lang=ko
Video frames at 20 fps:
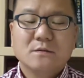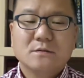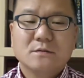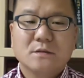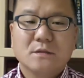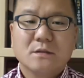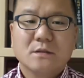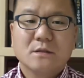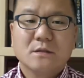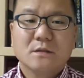
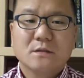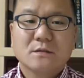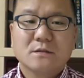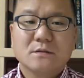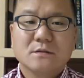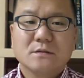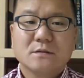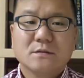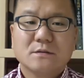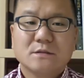이제
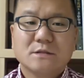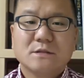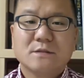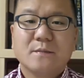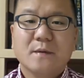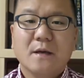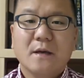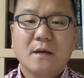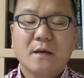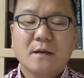그
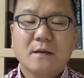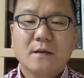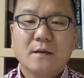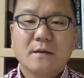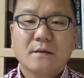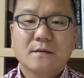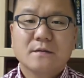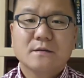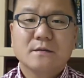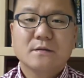집에
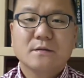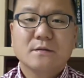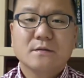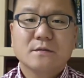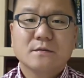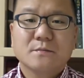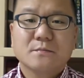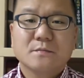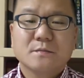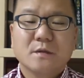
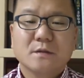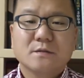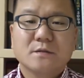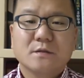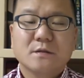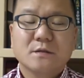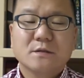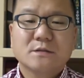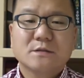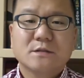그
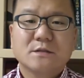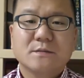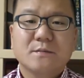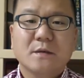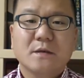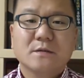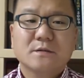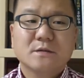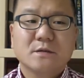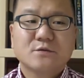예전에
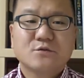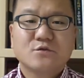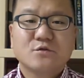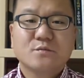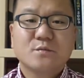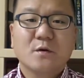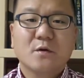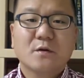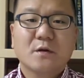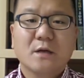집에 이제
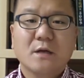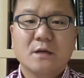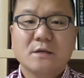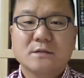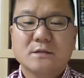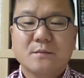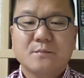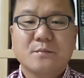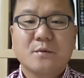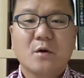주변에
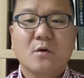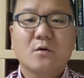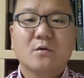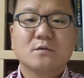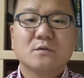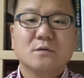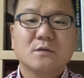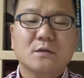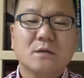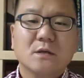이제
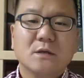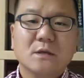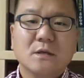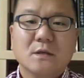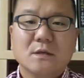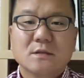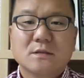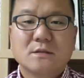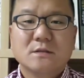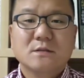벽을
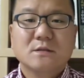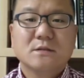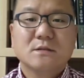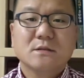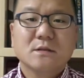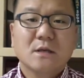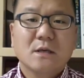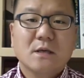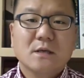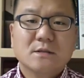
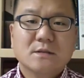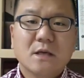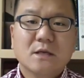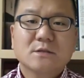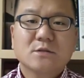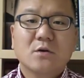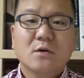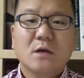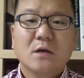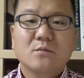그
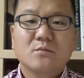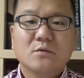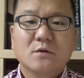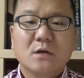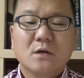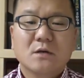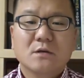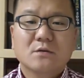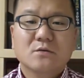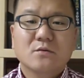
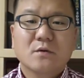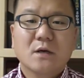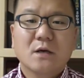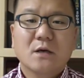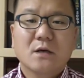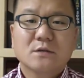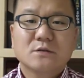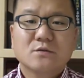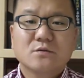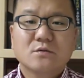사철나무라고
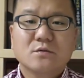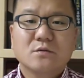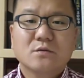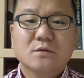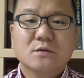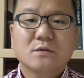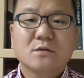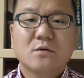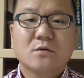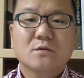
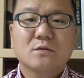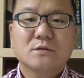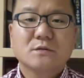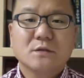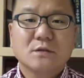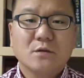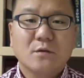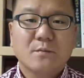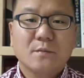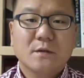해가지고 그거를
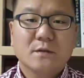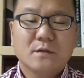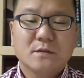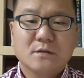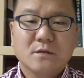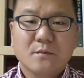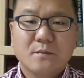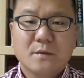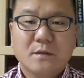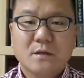이제 옆에
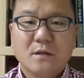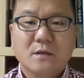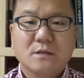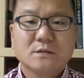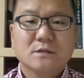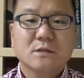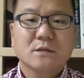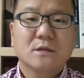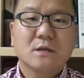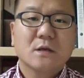옆에다가
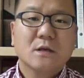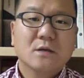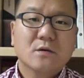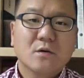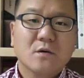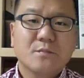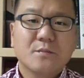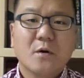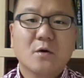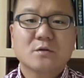이제
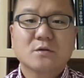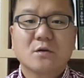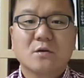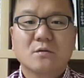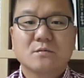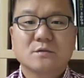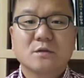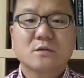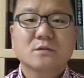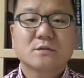거의
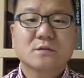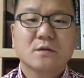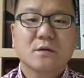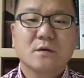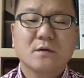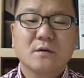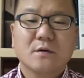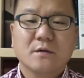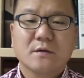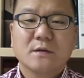벽처럼
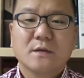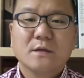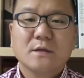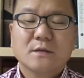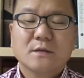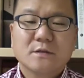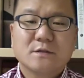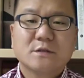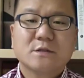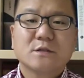쳤어요.
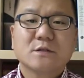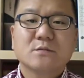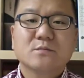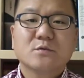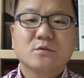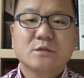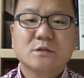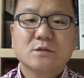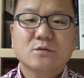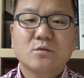
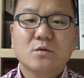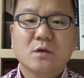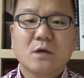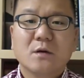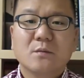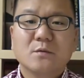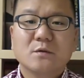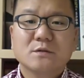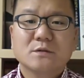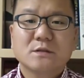지금도 시골
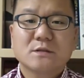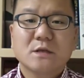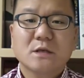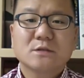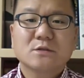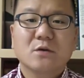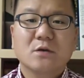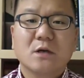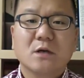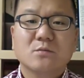가면 이제
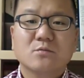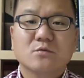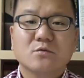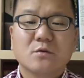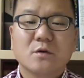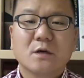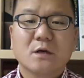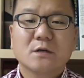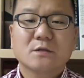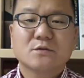
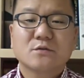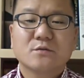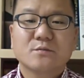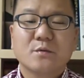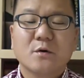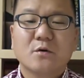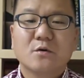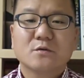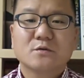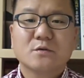사철나무로 해가지고
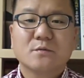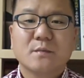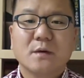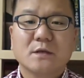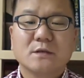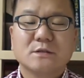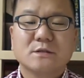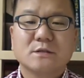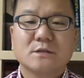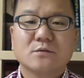벽을 좀
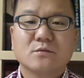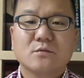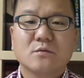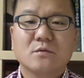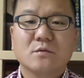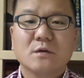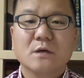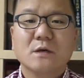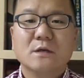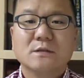많이
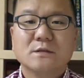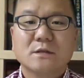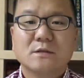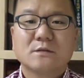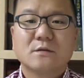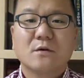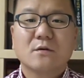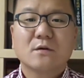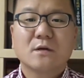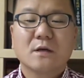치고 이제
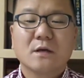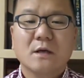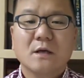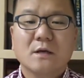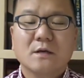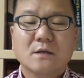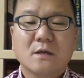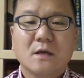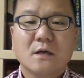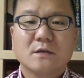그런 게
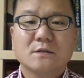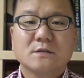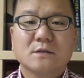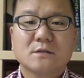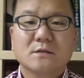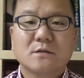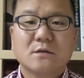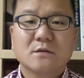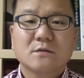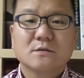다 이제
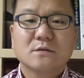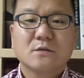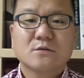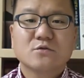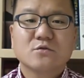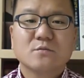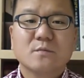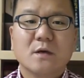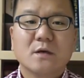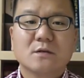그런 게
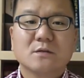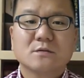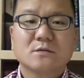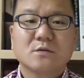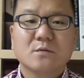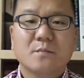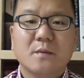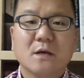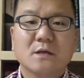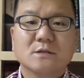수맥을
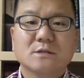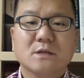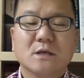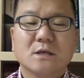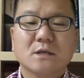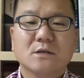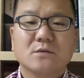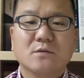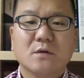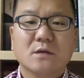좀
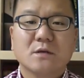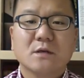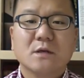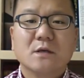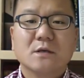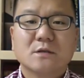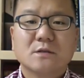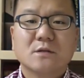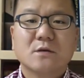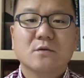방지하기 위한
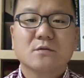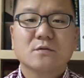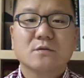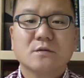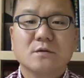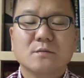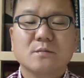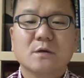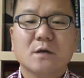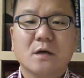그런
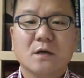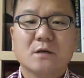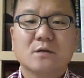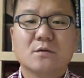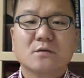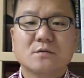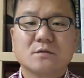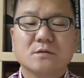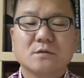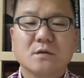의미가
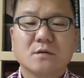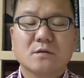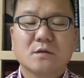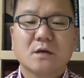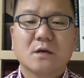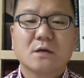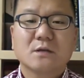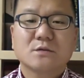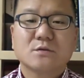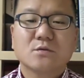있거든요.
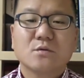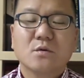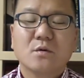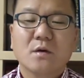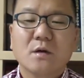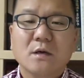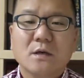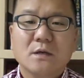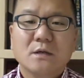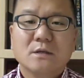
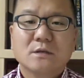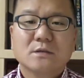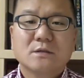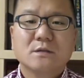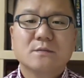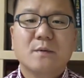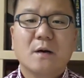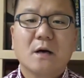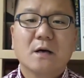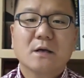그래가지고
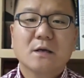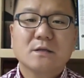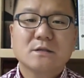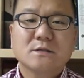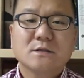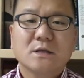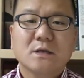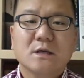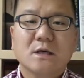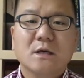그 방에
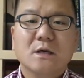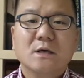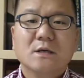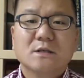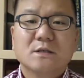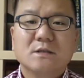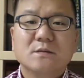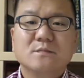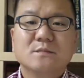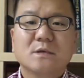이제
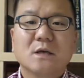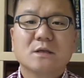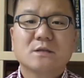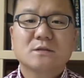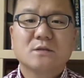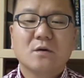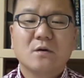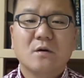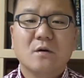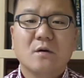
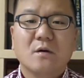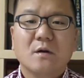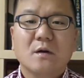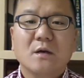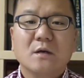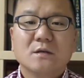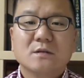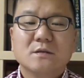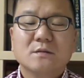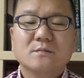금사철,
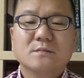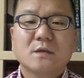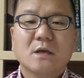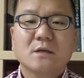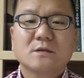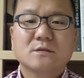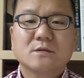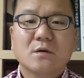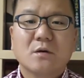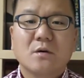
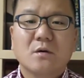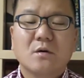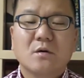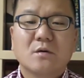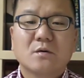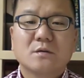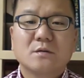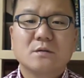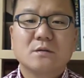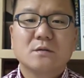
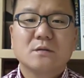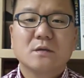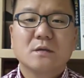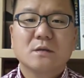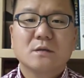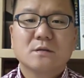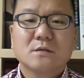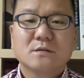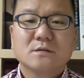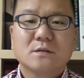금사철을
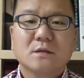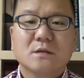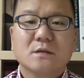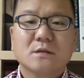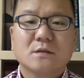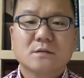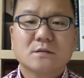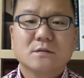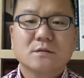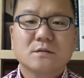
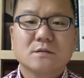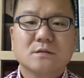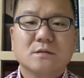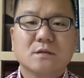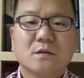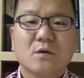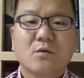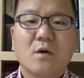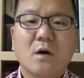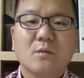이제 그
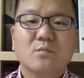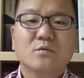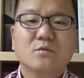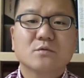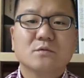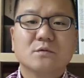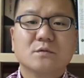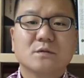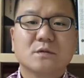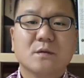이렇게
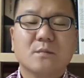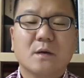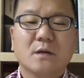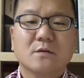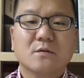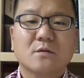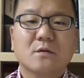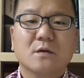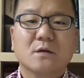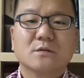화분을 이렇게
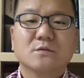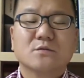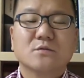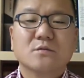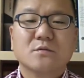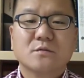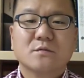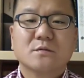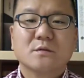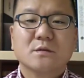
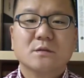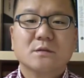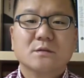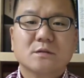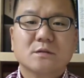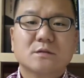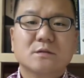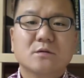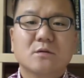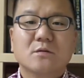만들어가지고
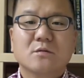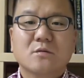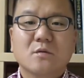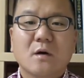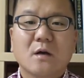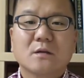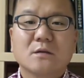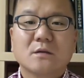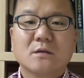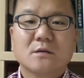그거를
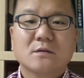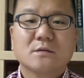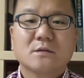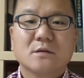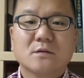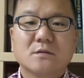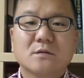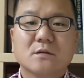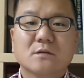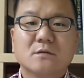또 갖다
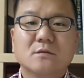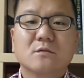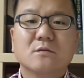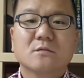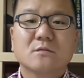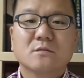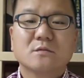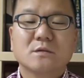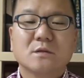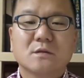놨어요. 근데
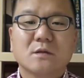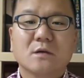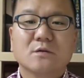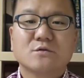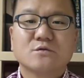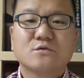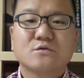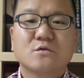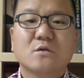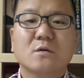그것도 이제
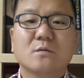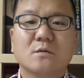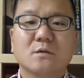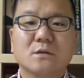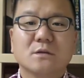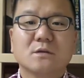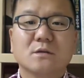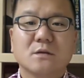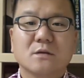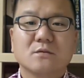다
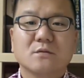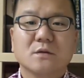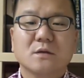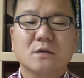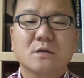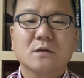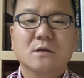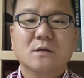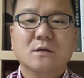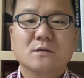죽어버리더라고요.
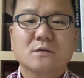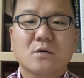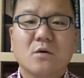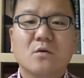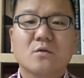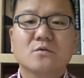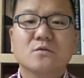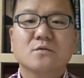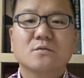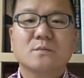
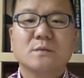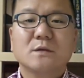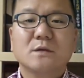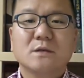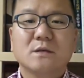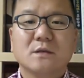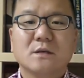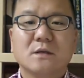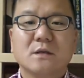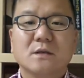근데
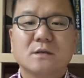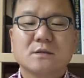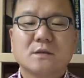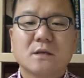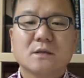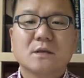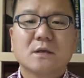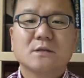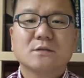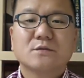어둠이
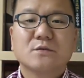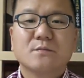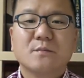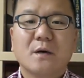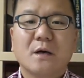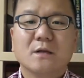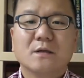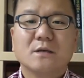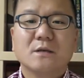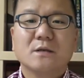상당히 좀
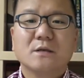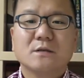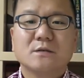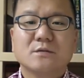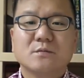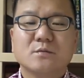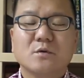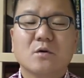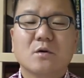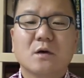많이
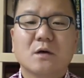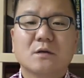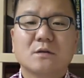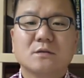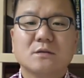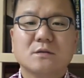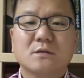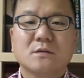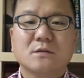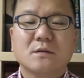좀
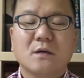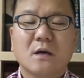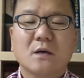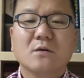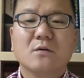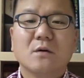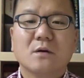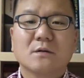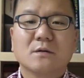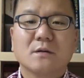역할을
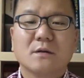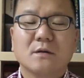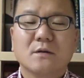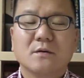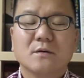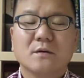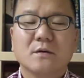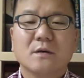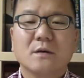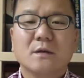한 것
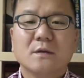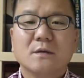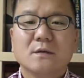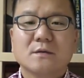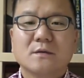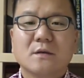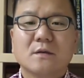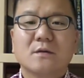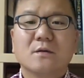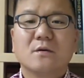같아요.
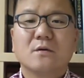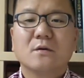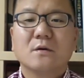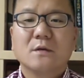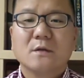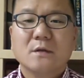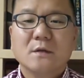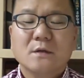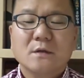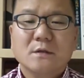그래서
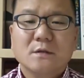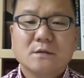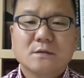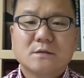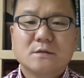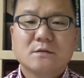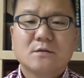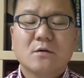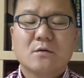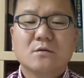
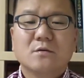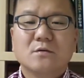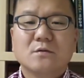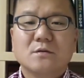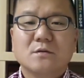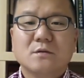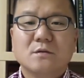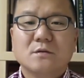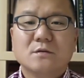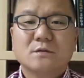
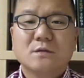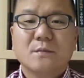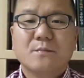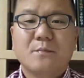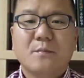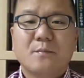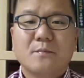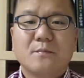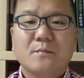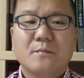그거를
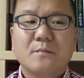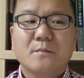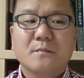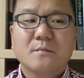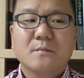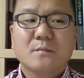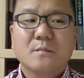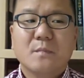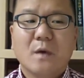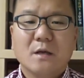이제
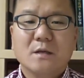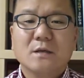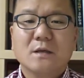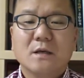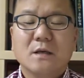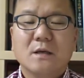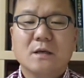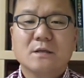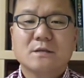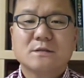
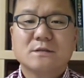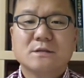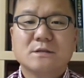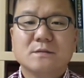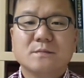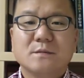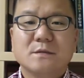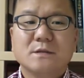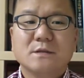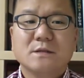만약에
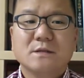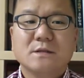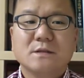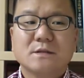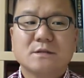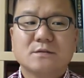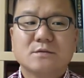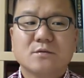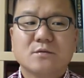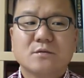
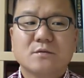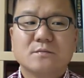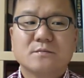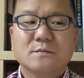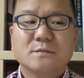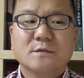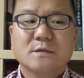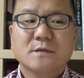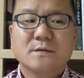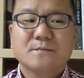집이
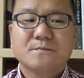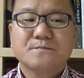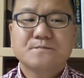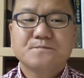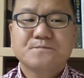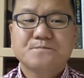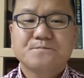조금 이제